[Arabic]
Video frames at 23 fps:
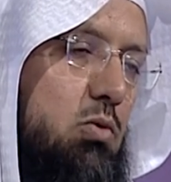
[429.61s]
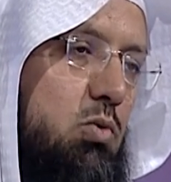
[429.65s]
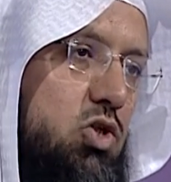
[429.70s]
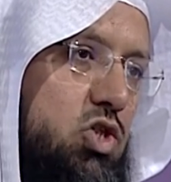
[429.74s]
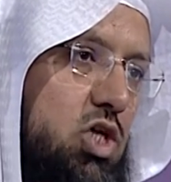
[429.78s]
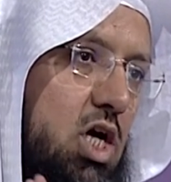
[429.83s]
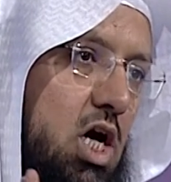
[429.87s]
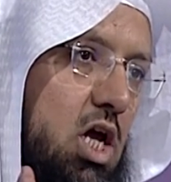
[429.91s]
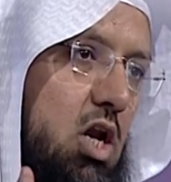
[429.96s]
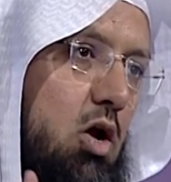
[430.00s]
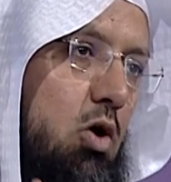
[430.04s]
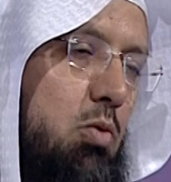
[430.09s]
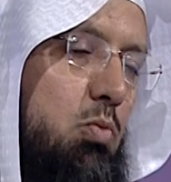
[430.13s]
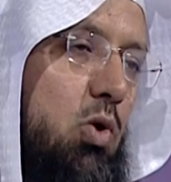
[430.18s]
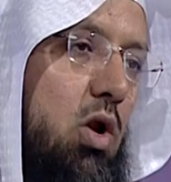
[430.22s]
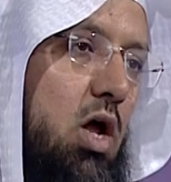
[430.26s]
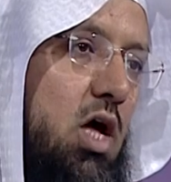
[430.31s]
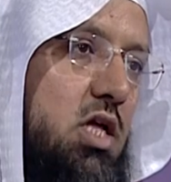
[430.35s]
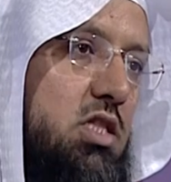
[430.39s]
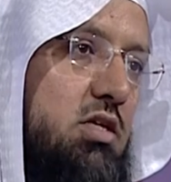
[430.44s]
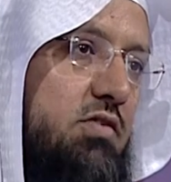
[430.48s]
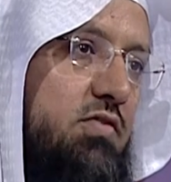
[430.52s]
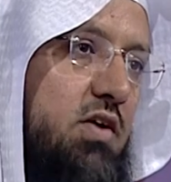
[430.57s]
وجعله
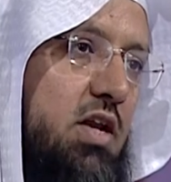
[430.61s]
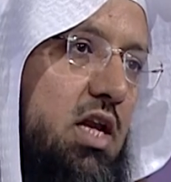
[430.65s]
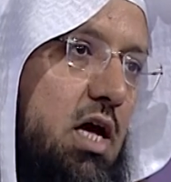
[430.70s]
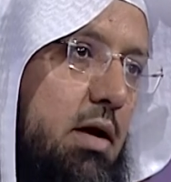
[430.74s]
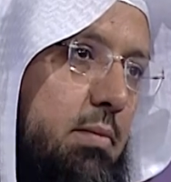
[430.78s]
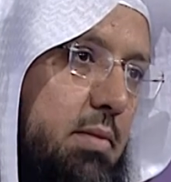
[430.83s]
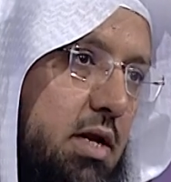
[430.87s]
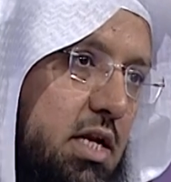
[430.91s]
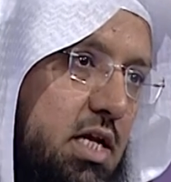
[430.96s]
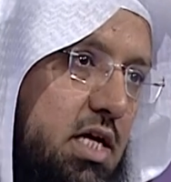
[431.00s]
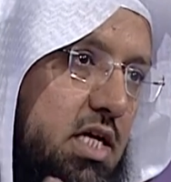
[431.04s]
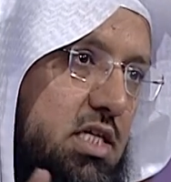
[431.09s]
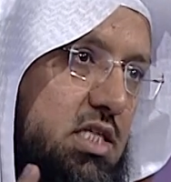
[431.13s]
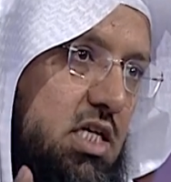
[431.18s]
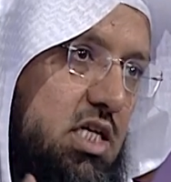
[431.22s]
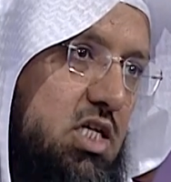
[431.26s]
مرادفا لعملية